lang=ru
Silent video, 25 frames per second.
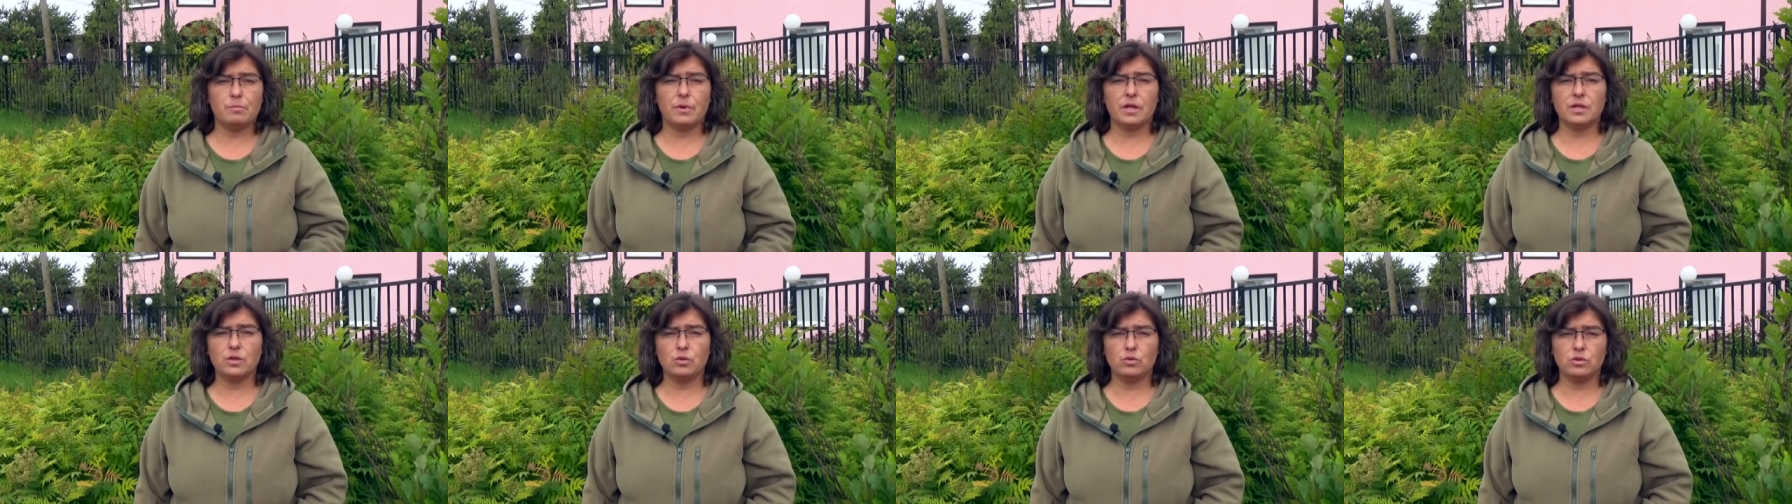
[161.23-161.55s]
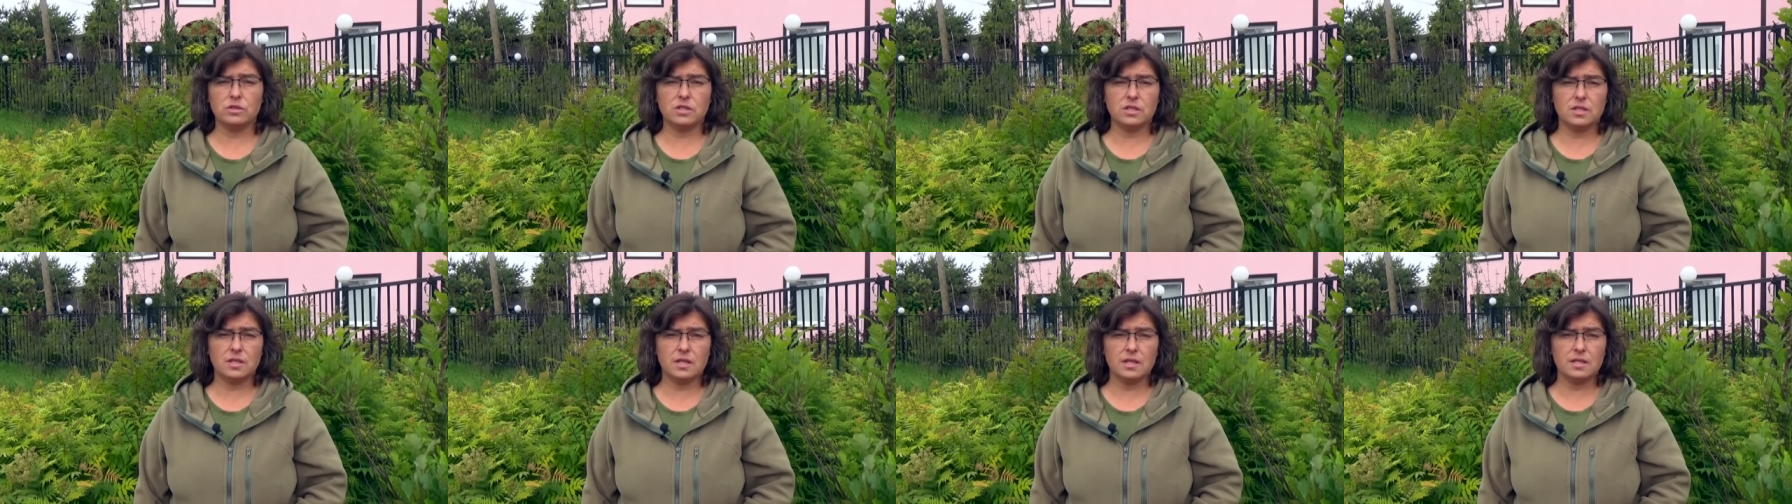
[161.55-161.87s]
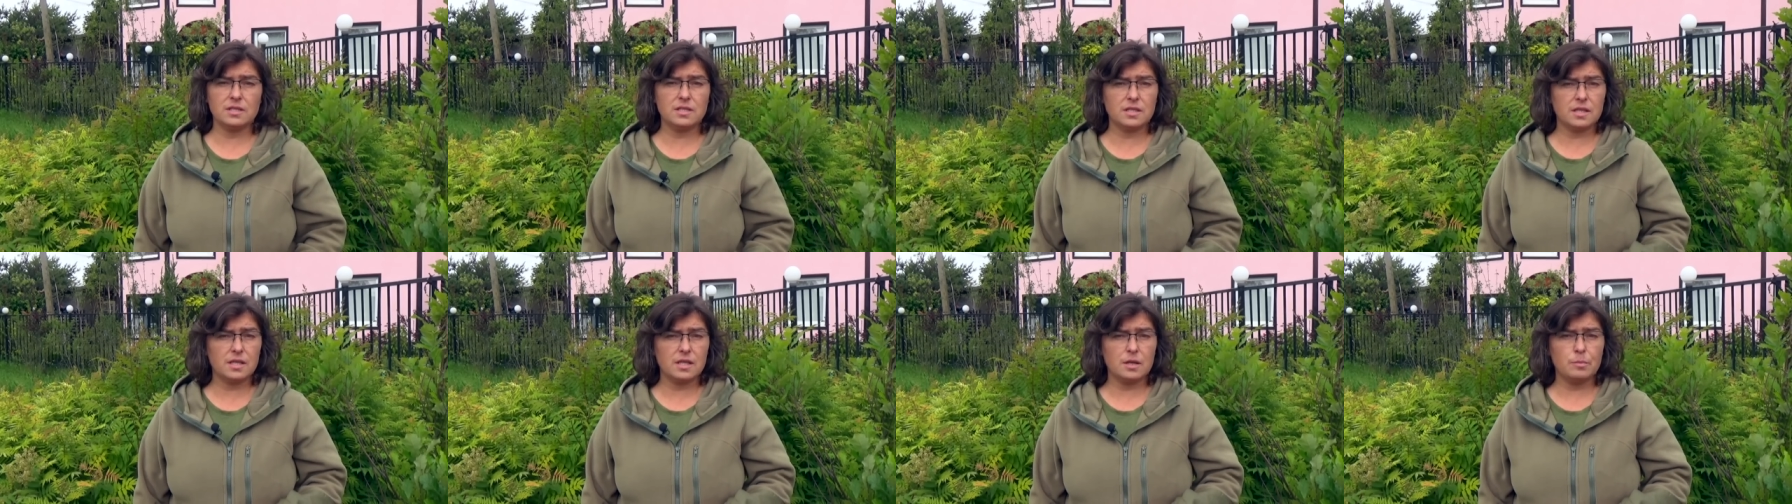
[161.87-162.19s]
подходит
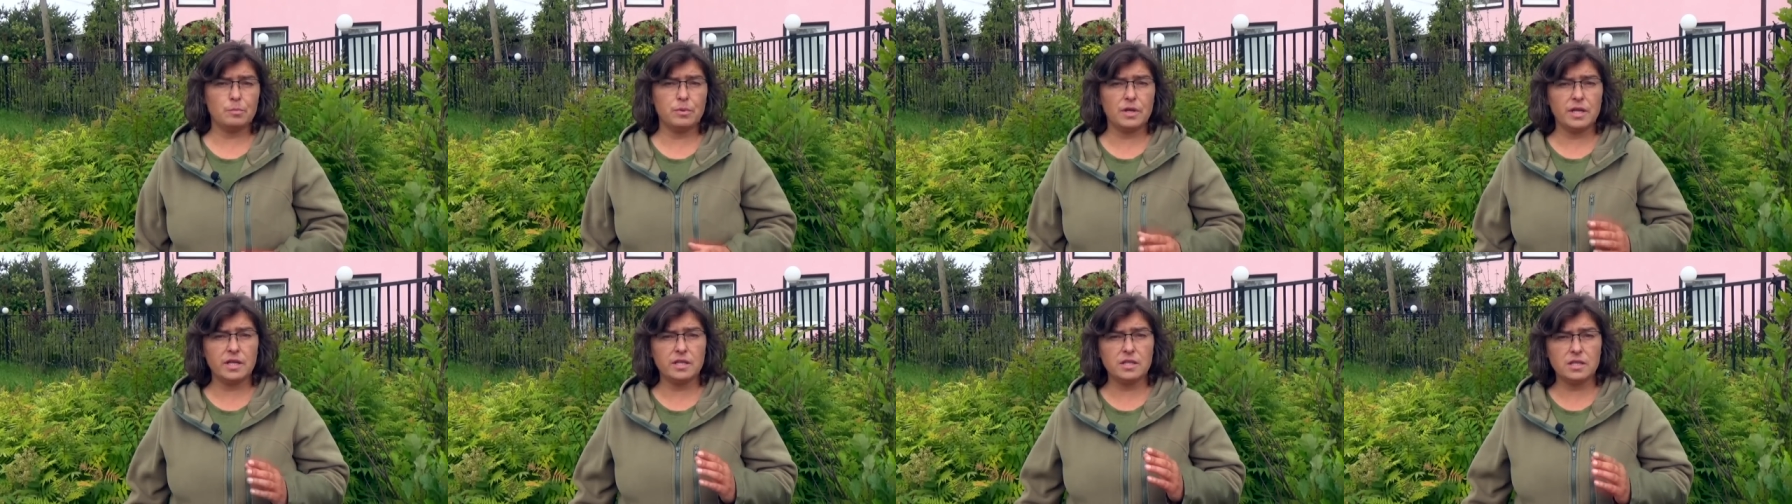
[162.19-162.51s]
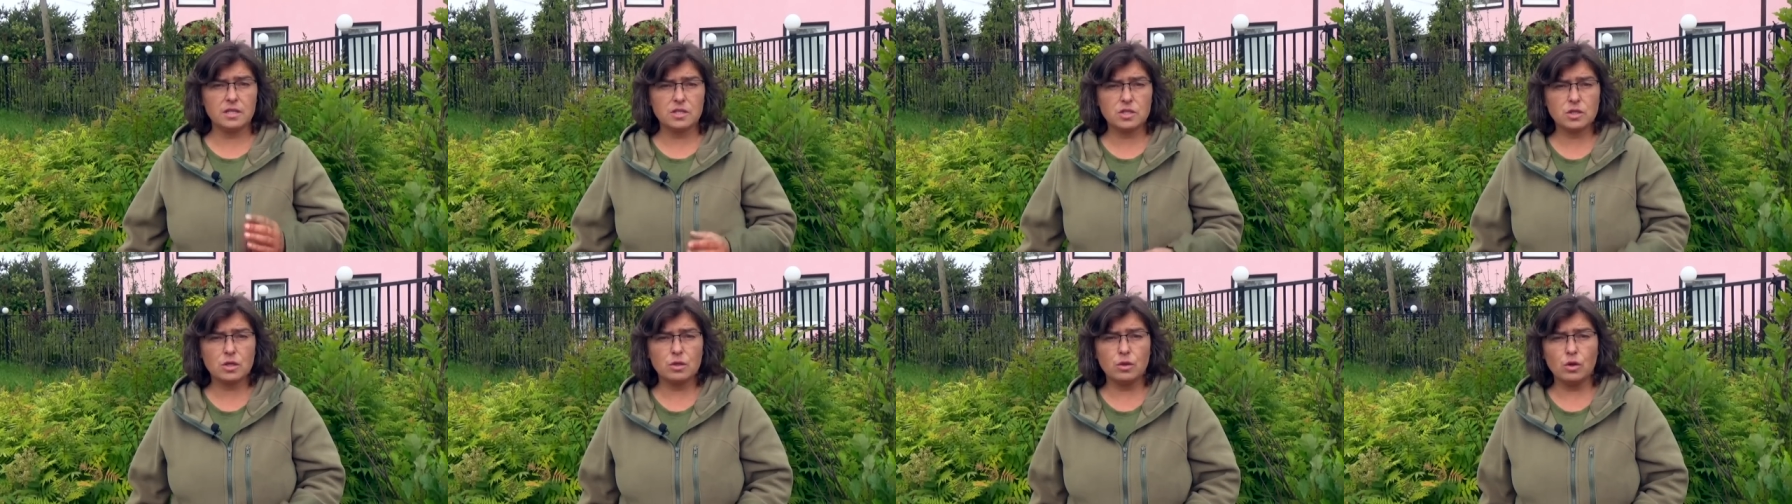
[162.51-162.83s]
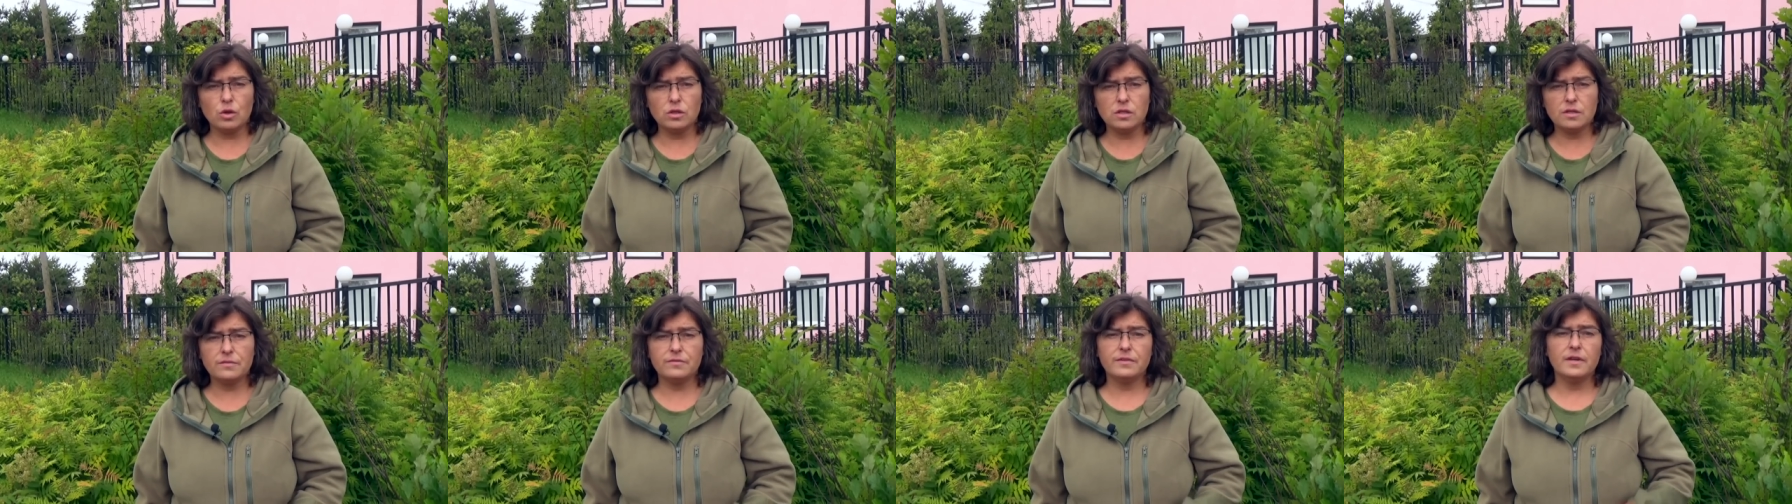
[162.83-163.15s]
для закрепления
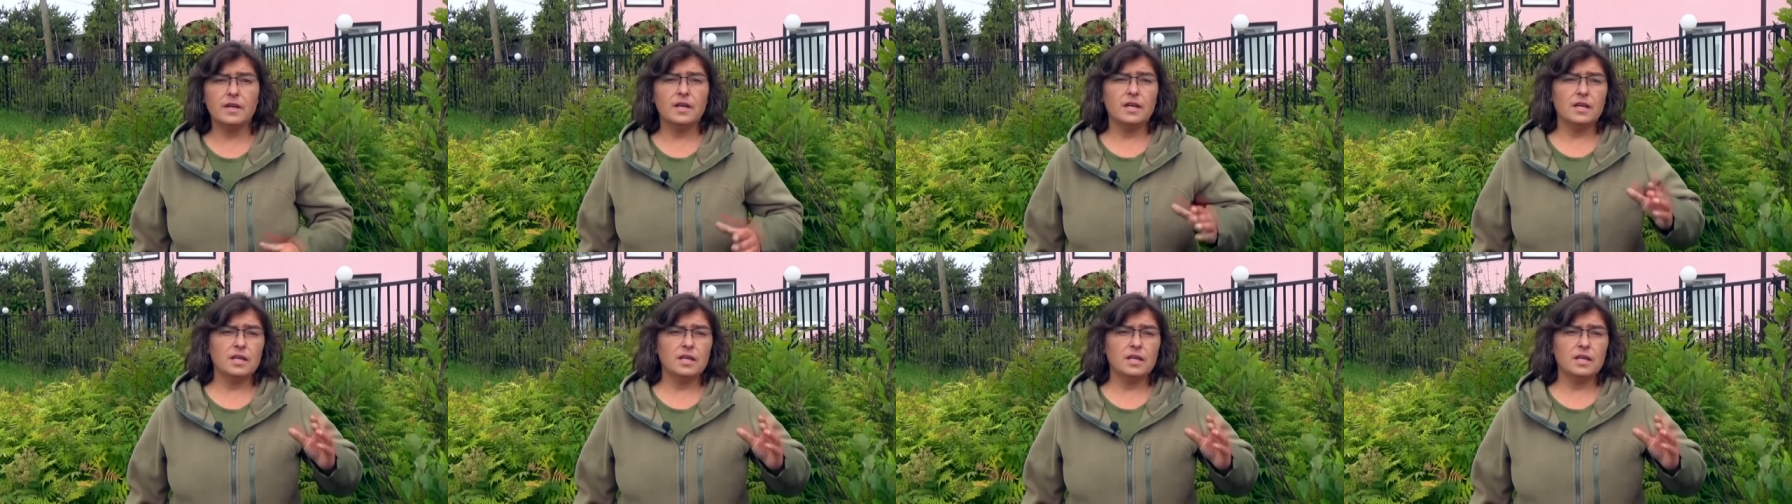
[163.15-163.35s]
склонов,